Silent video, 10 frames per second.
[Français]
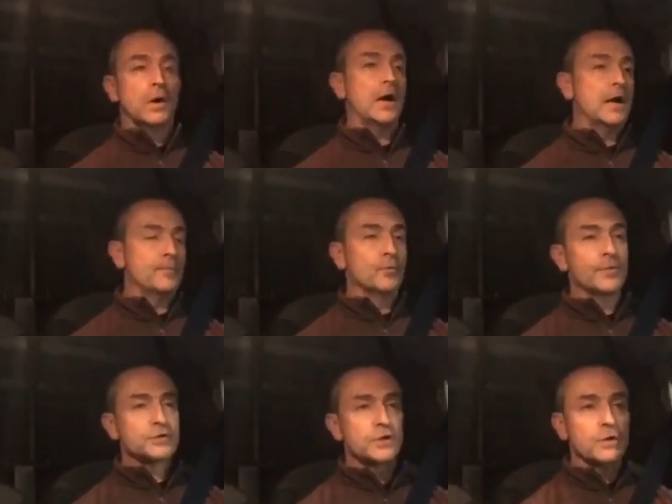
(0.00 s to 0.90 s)
à la pompe
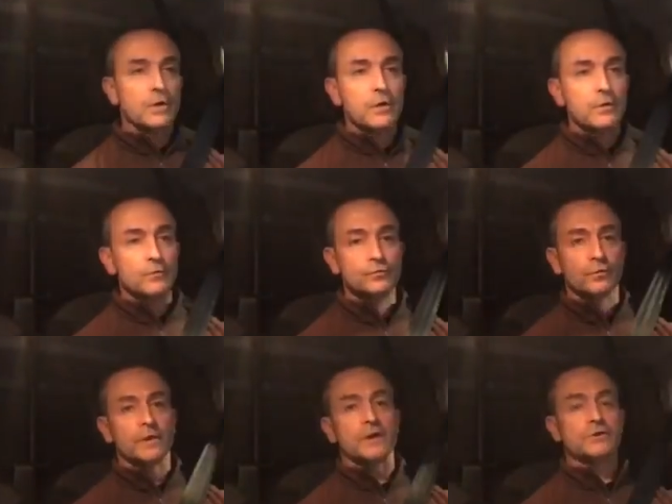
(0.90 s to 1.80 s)
à chaleur, on
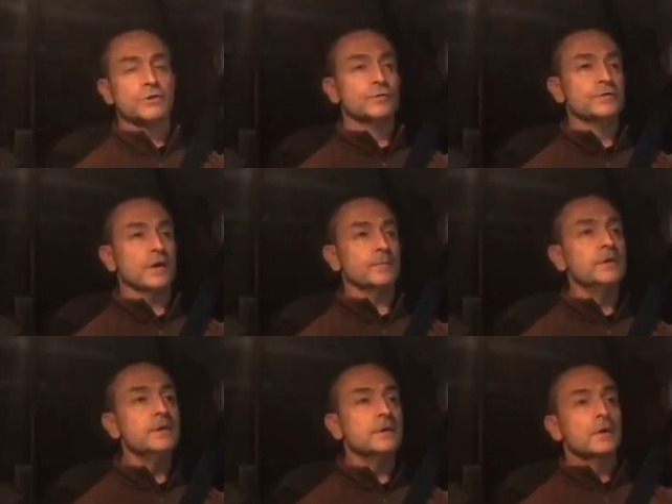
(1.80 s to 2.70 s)
tourne à la
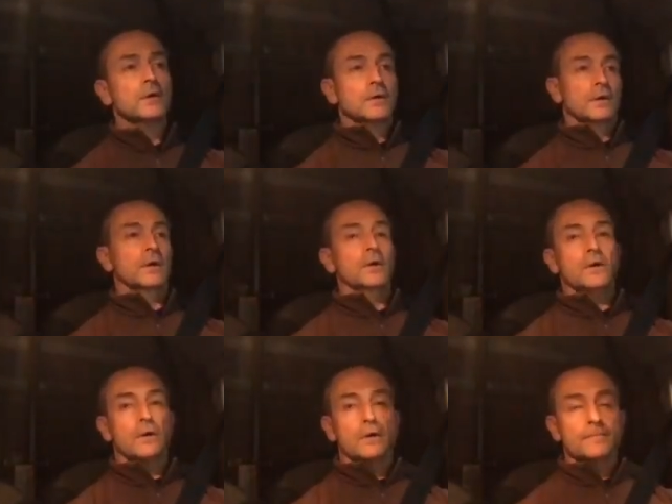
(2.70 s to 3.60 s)
géothermie,
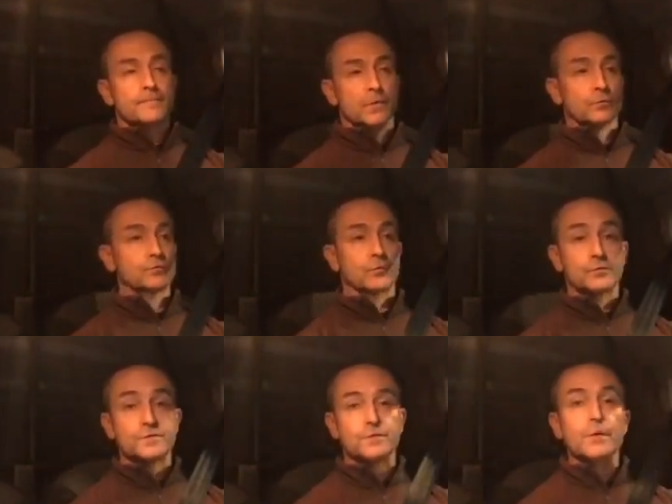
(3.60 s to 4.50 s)
euh, on tourne
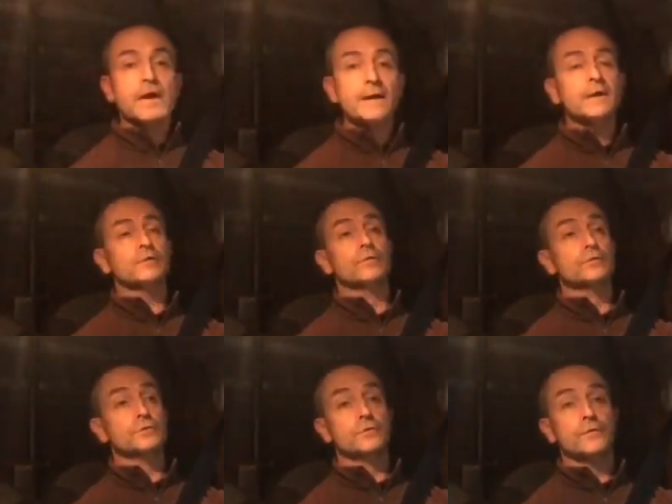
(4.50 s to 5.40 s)
au solaire. Hein,
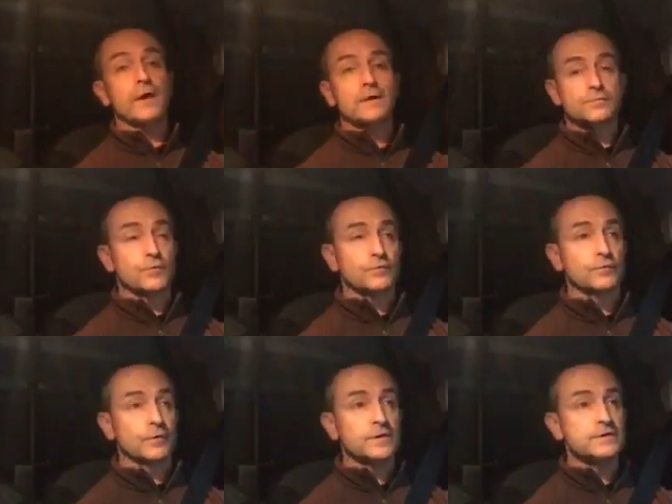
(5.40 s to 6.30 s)
donc euh, voilà, je pense que
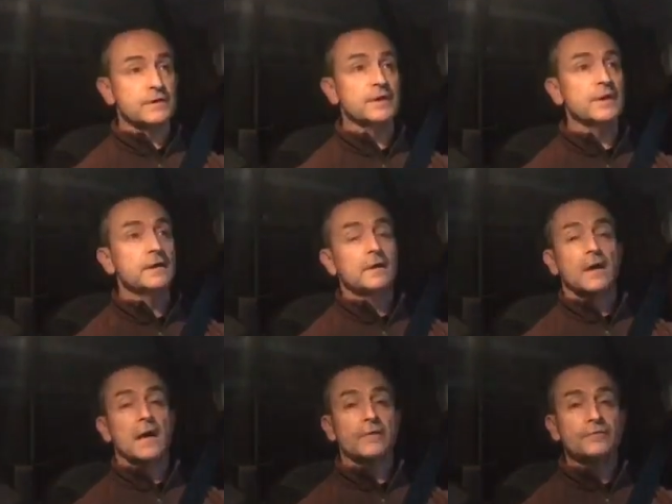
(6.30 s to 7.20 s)
dans les années
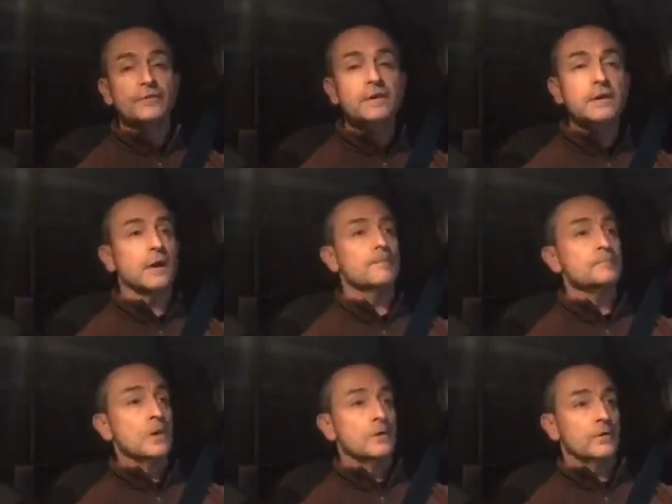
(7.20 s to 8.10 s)
à venir,
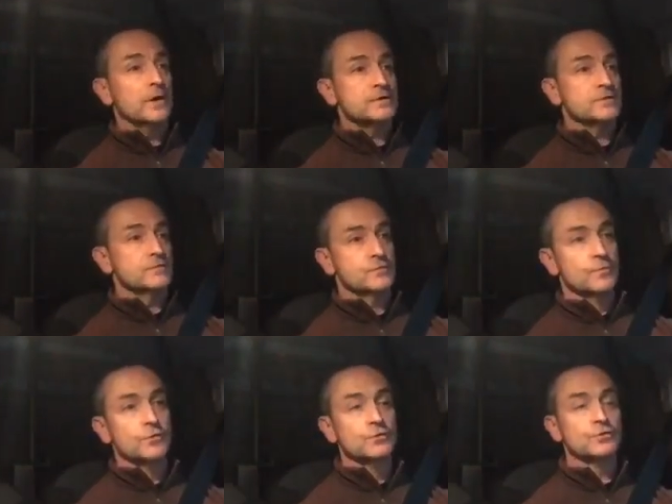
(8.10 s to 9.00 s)
voilà, ce,
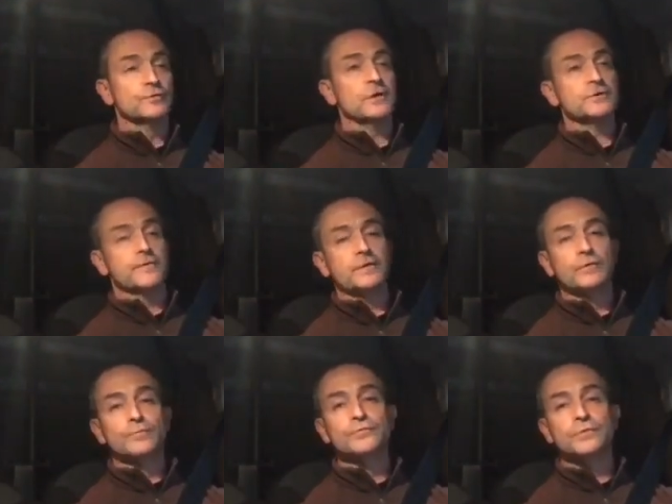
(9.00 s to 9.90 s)
mode de chauffage va être de
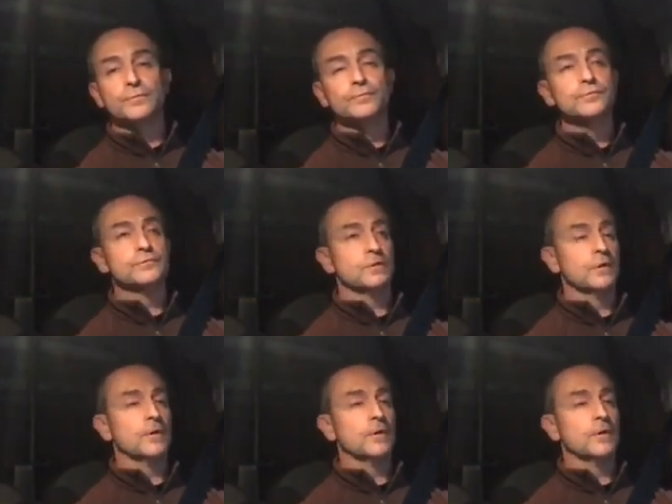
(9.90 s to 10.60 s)
plus en plus,